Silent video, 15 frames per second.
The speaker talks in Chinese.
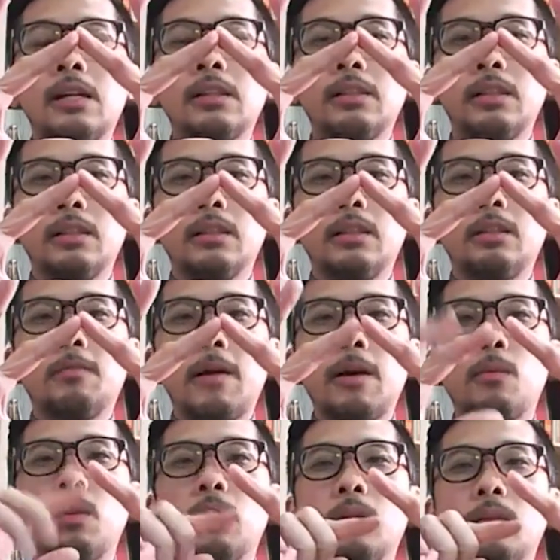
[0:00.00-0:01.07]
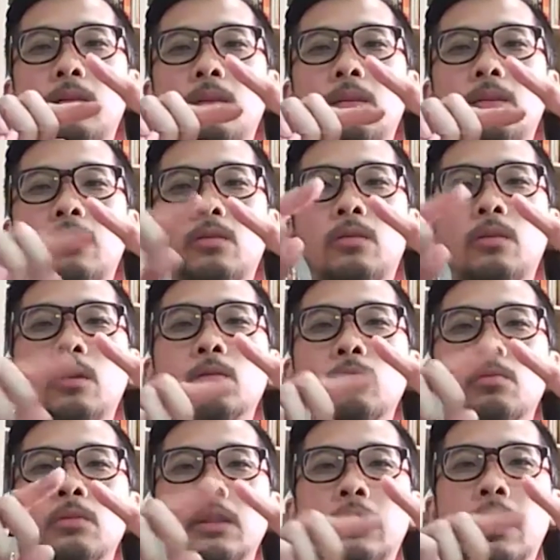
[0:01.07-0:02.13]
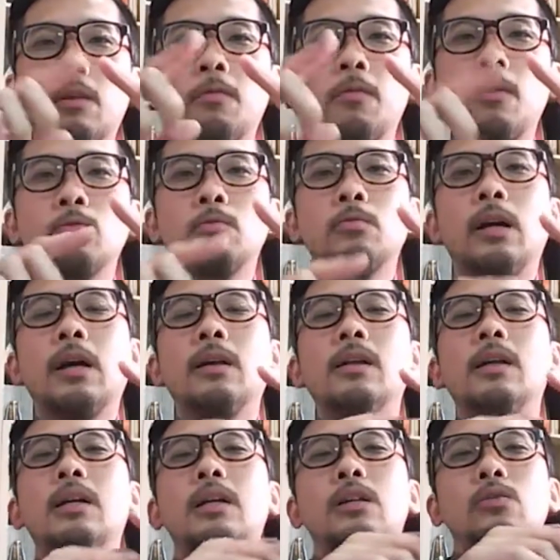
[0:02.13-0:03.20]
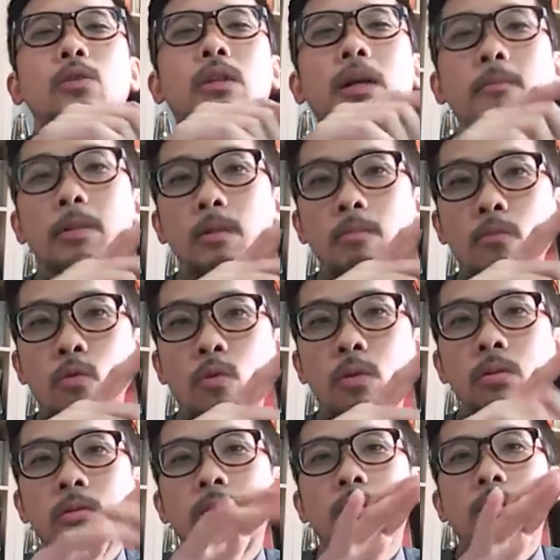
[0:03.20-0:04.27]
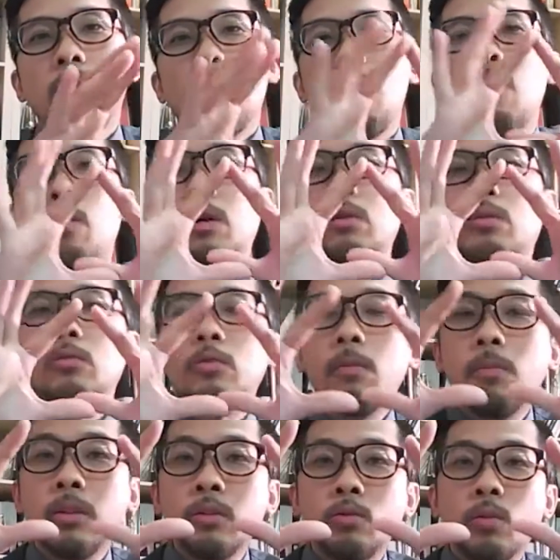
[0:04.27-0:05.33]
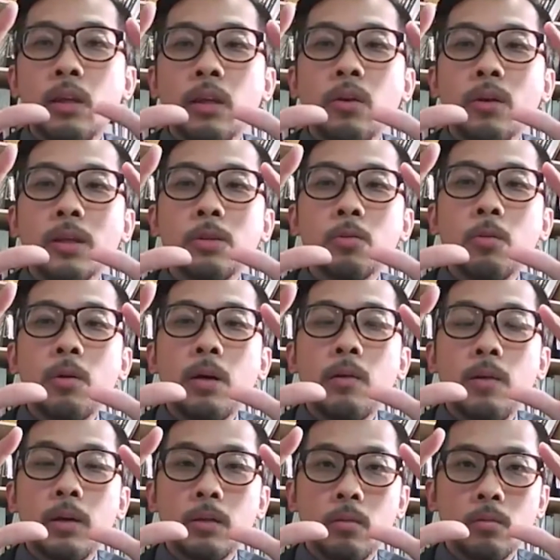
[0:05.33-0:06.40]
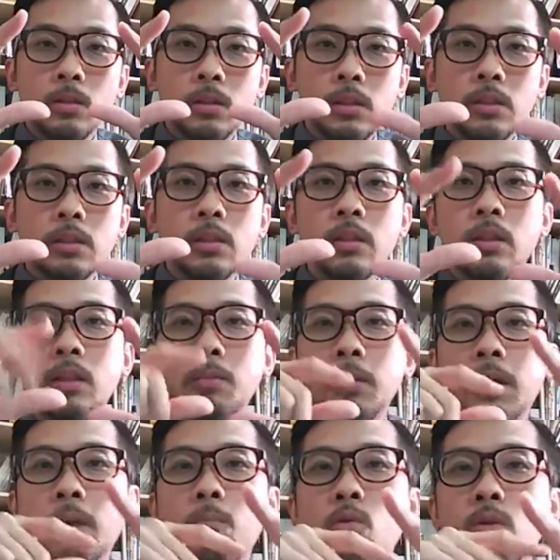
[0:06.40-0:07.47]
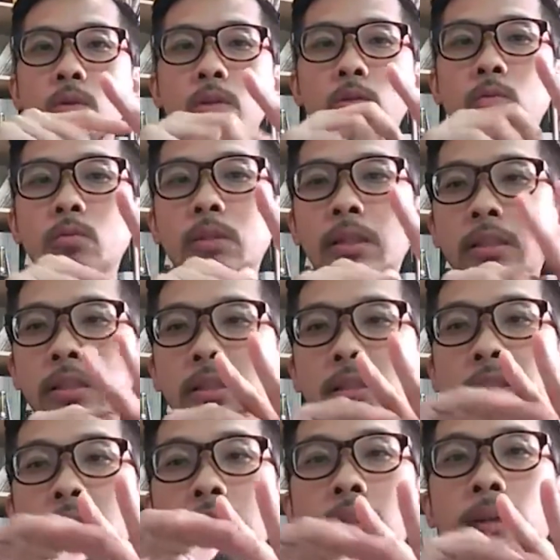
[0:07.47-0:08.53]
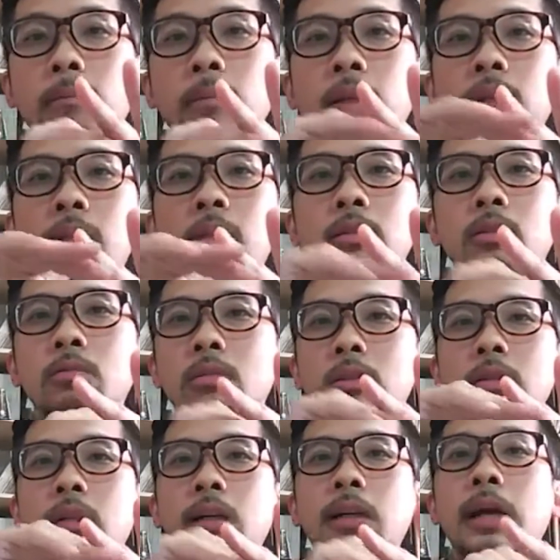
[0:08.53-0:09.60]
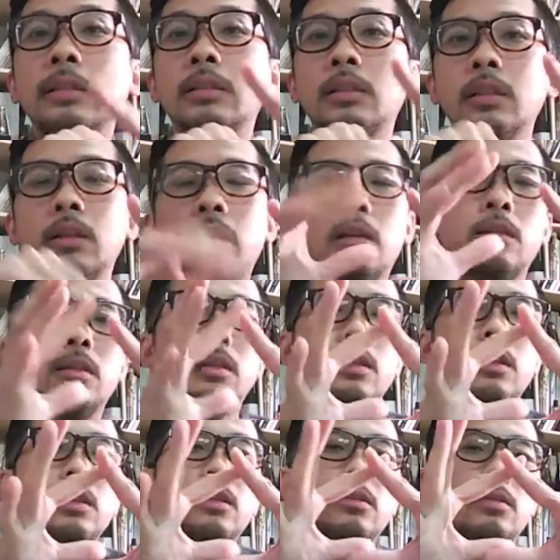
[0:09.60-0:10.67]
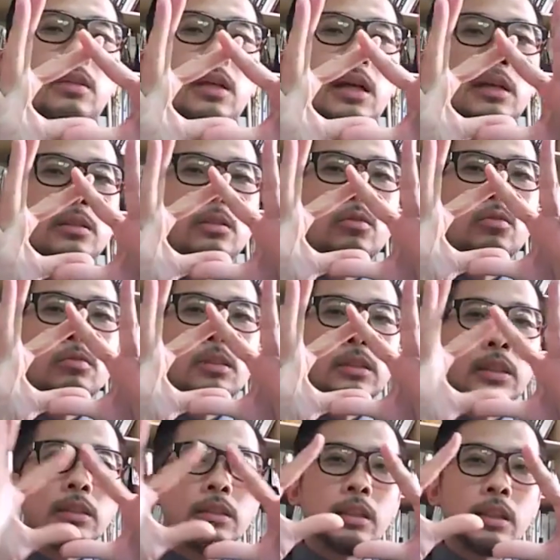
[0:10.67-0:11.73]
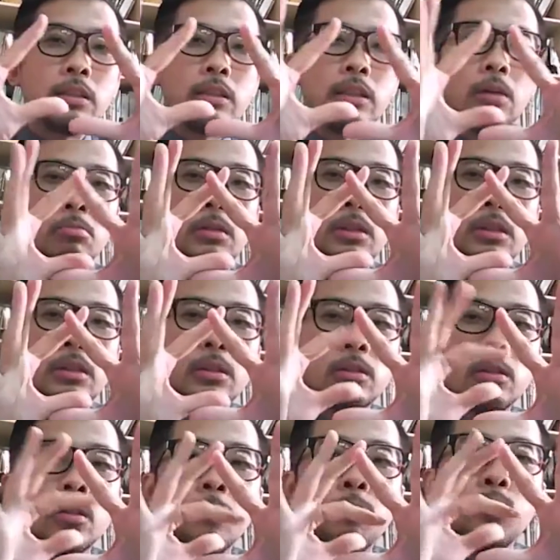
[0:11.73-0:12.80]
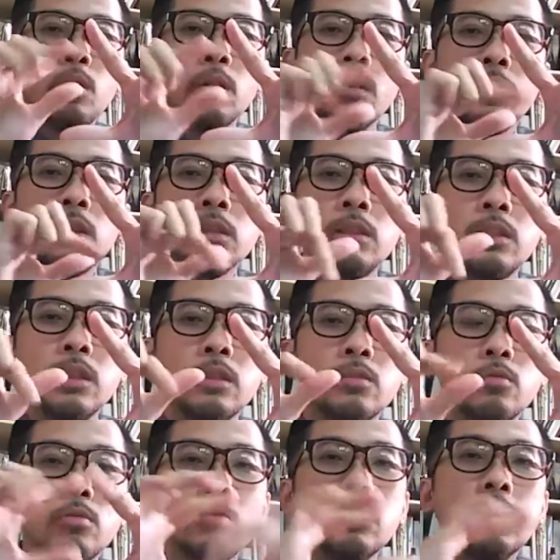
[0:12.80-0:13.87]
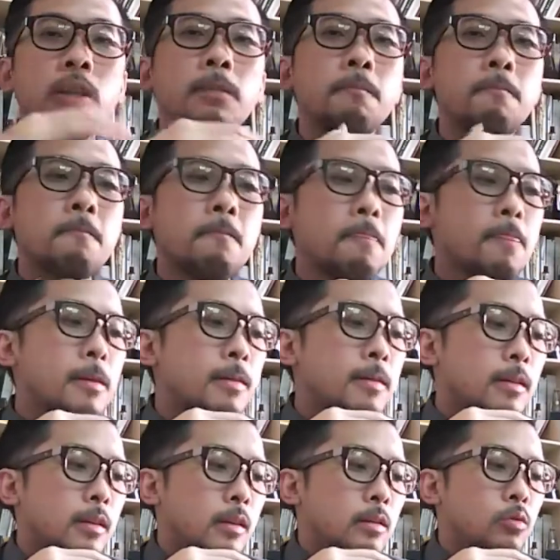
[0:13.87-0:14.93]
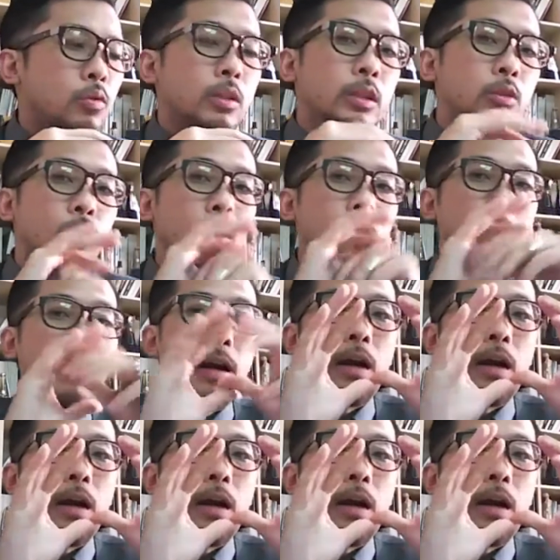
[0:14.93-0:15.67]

相接的地方会留出一条缝出来，所以他们的膜，万花筒专门做来用来做万花筒的镜子很特别，它膜是镀在镜子的前面的，这种镜子很罕见哈，就大概是镀成这样，让它交集的时候不会有一个线出现，所以你如果要